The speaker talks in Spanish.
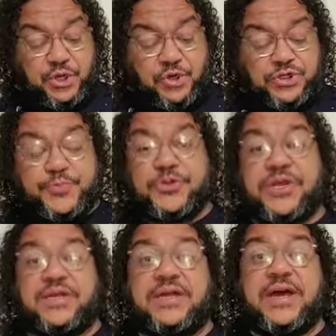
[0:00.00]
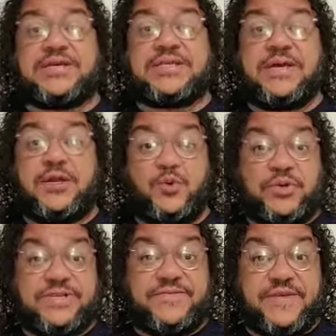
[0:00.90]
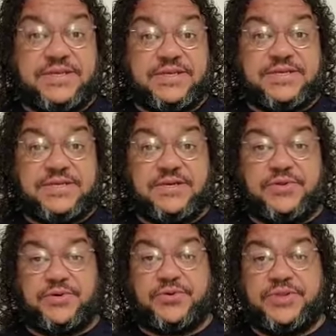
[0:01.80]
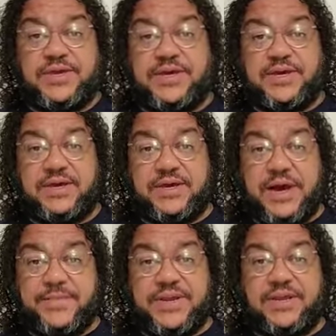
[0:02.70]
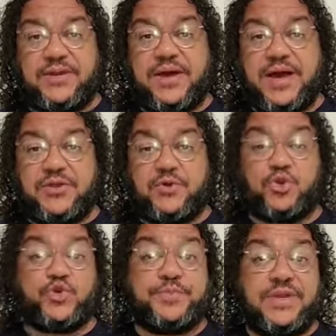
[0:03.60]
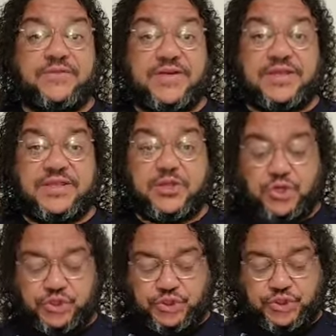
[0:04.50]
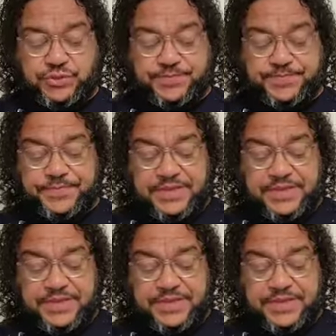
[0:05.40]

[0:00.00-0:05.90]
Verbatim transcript: correspondiente a este lunes 25 de abril, año 2022.